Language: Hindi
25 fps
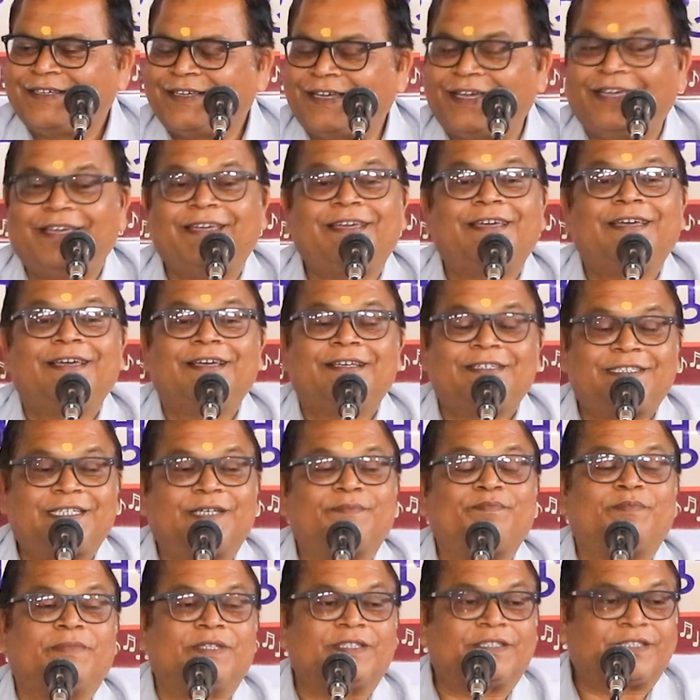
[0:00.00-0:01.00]
है
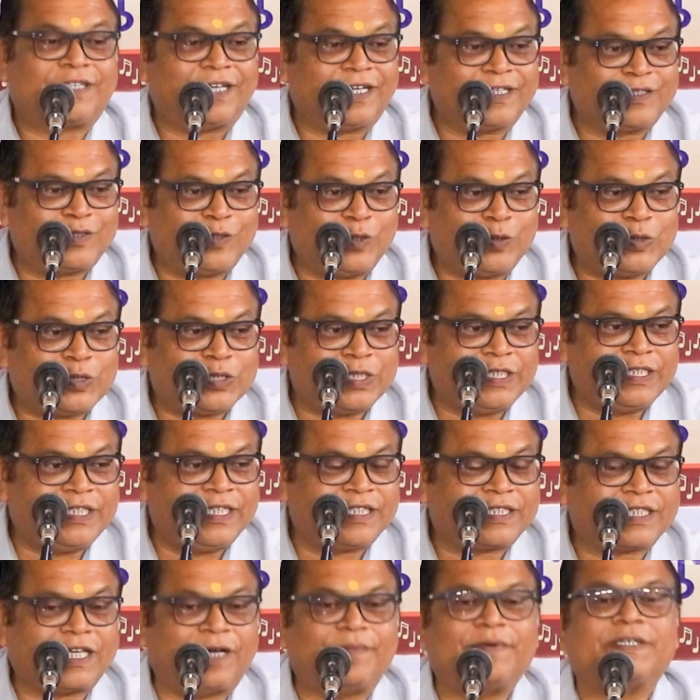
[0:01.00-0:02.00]
जब मंत्रक दोष नहीं
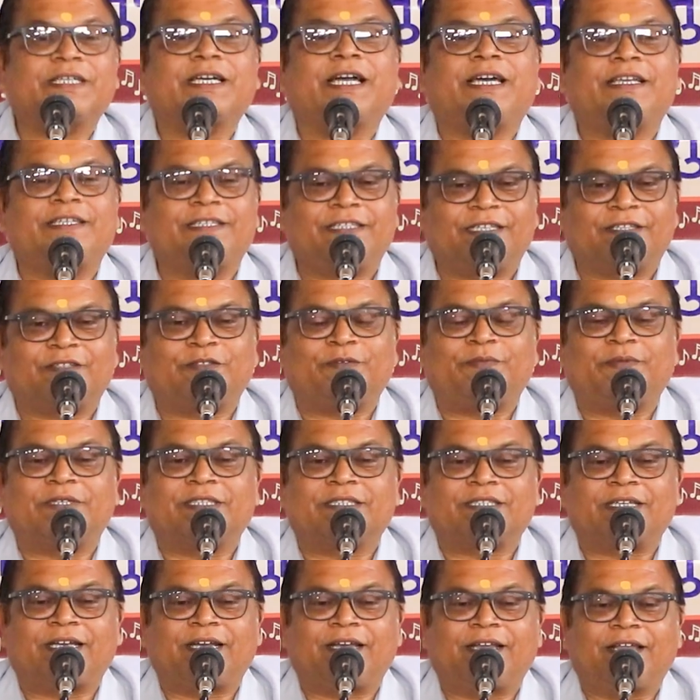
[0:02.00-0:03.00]
है तो काबर गारी देते हो
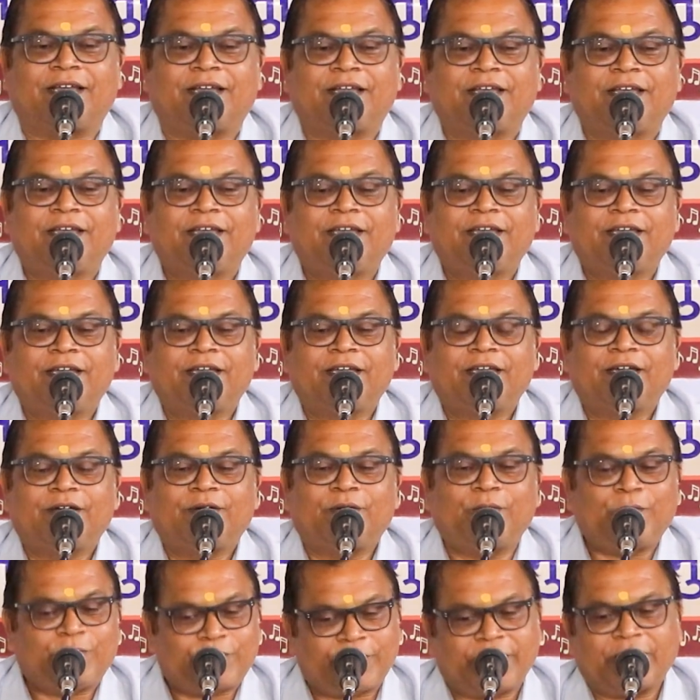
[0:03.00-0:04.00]
मंत्रालय
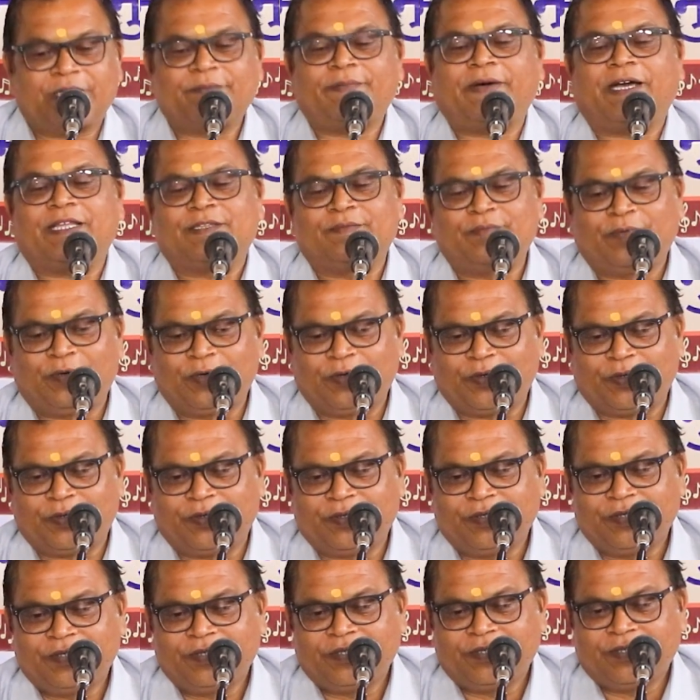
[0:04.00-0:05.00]
ओकर बात
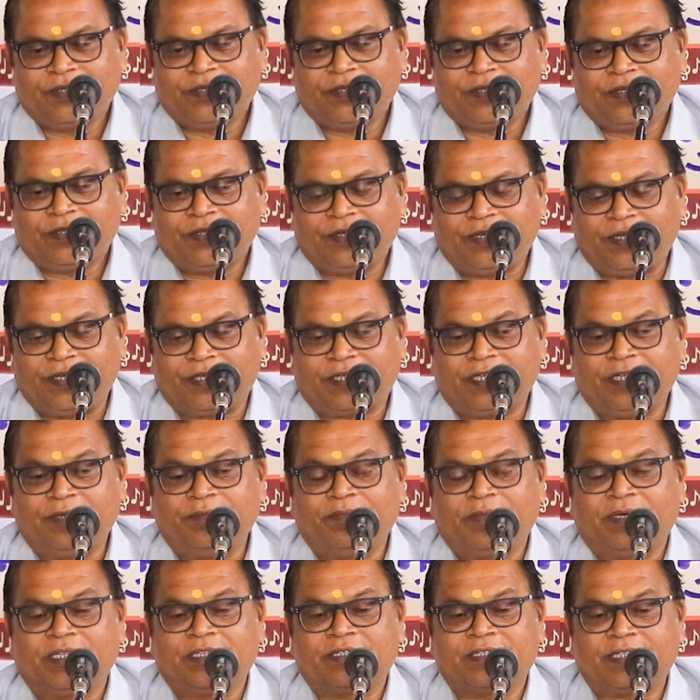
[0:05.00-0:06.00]
बोलो लेकिन
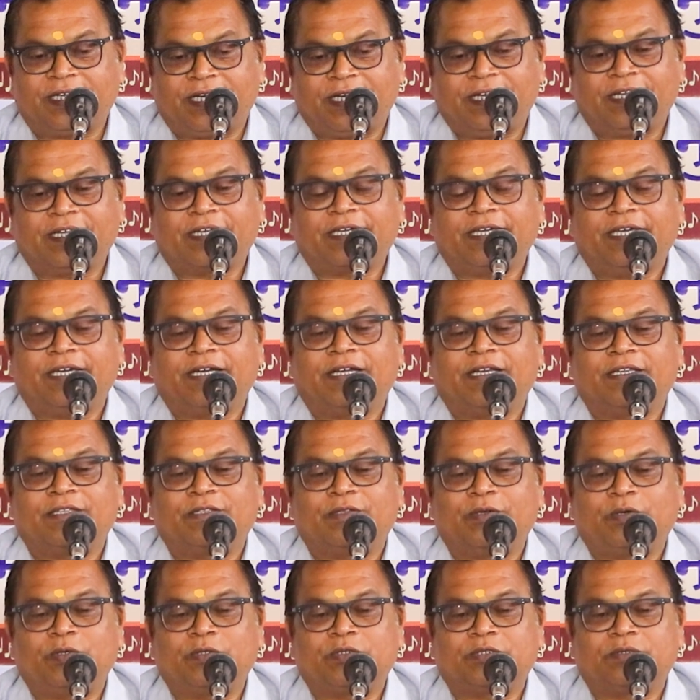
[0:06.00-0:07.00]
मंत्र के अगर
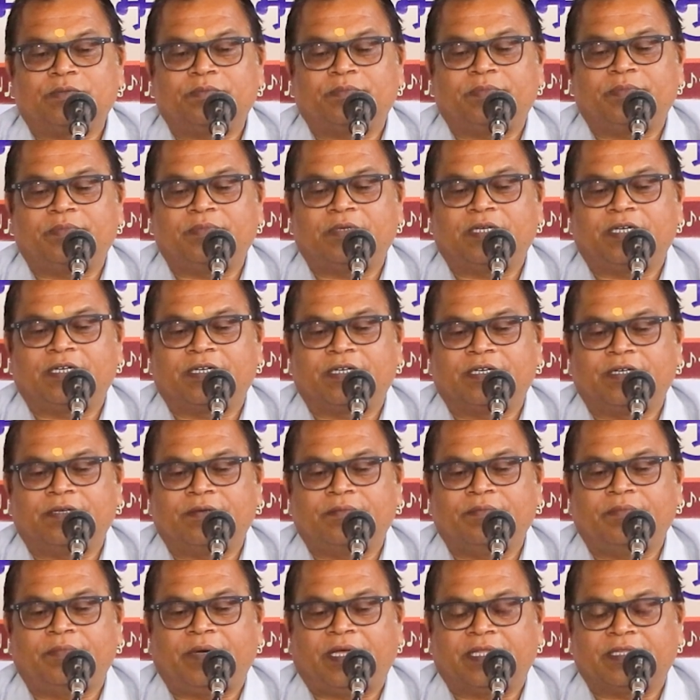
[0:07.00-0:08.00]
दोष
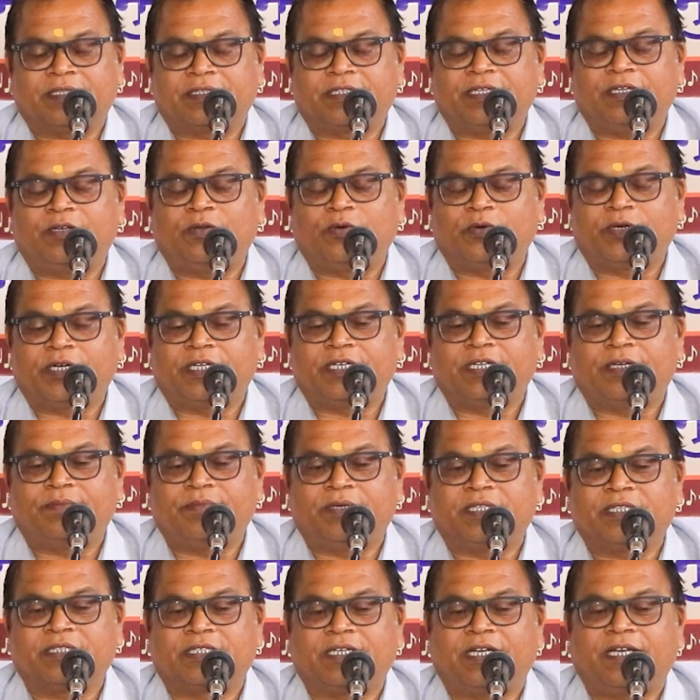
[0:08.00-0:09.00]
मानते लोगन हम
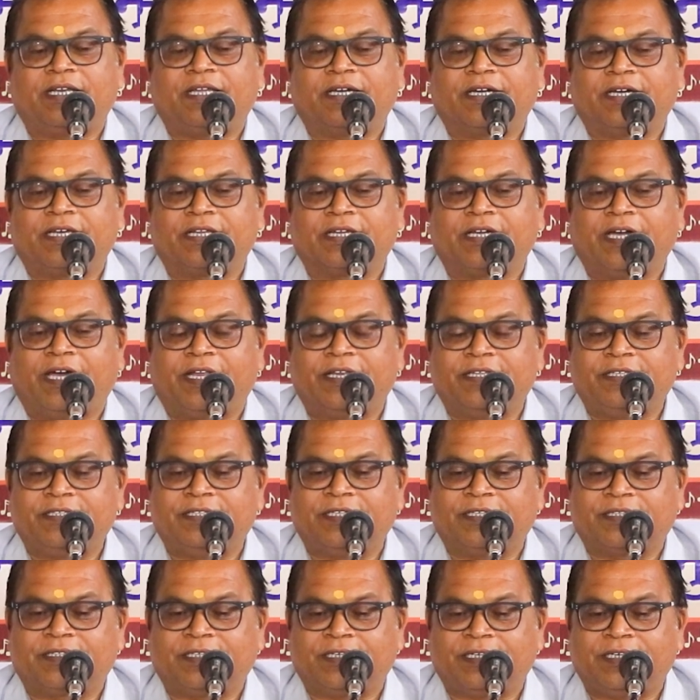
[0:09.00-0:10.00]
मंत्रालय अगर गारी
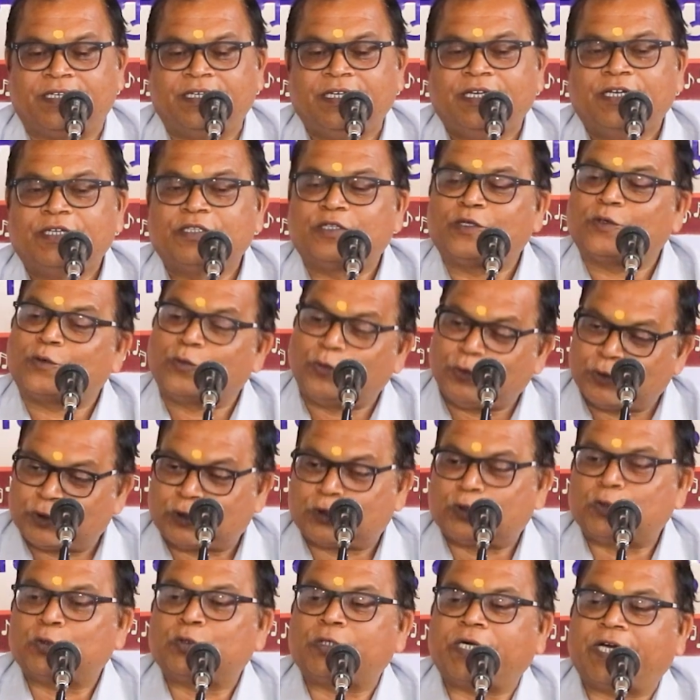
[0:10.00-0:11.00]
देते तो
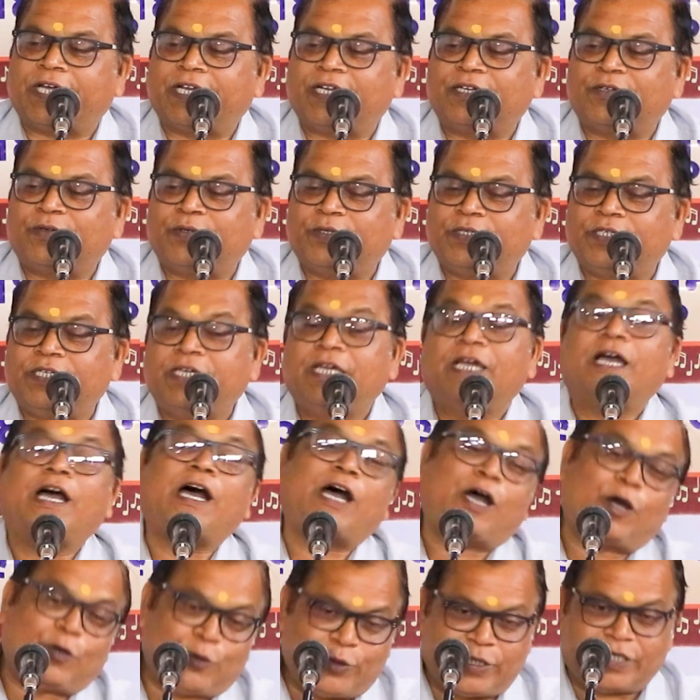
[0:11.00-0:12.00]
कुछ तो कारण हो
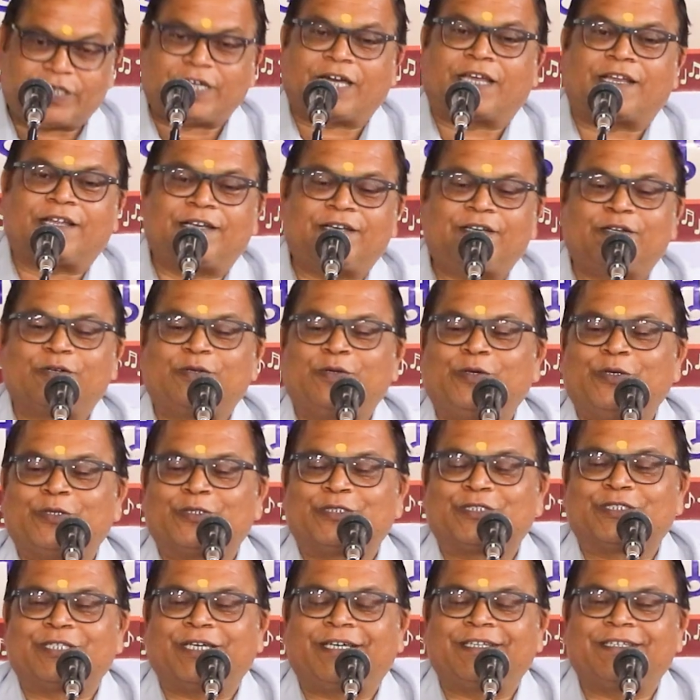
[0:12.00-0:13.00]
आओ ये कारण लोग
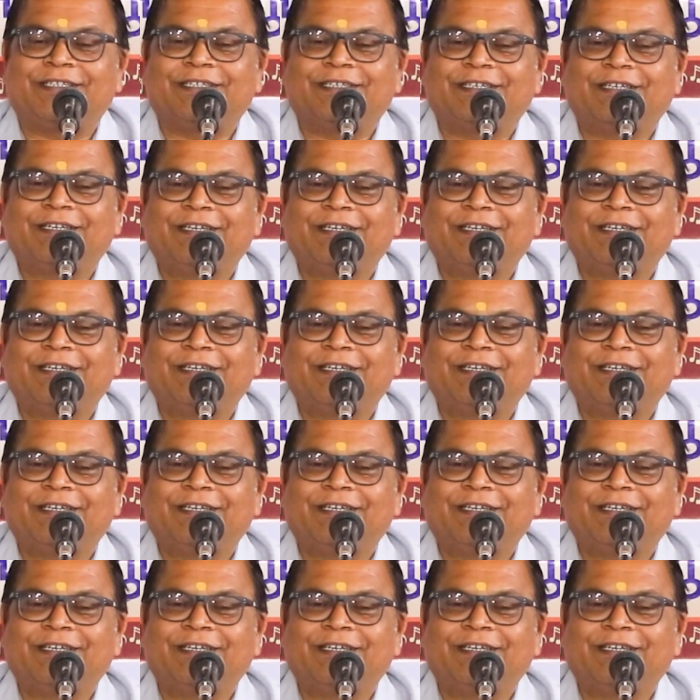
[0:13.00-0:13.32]
खोजथन